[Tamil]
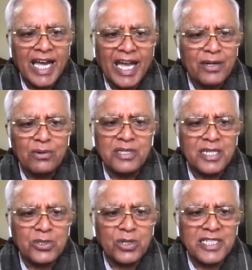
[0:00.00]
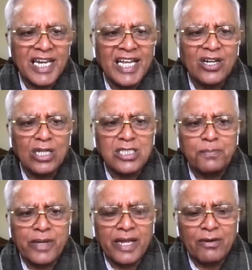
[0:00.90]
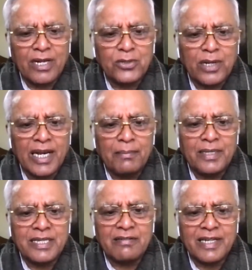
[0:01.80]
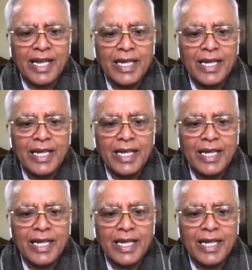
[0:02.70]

ஐ டோன்ட் திங்க் ஸோ இதெல்லாம் காசிப்புக்கு என்னன்னா சொல்லாமே தவிர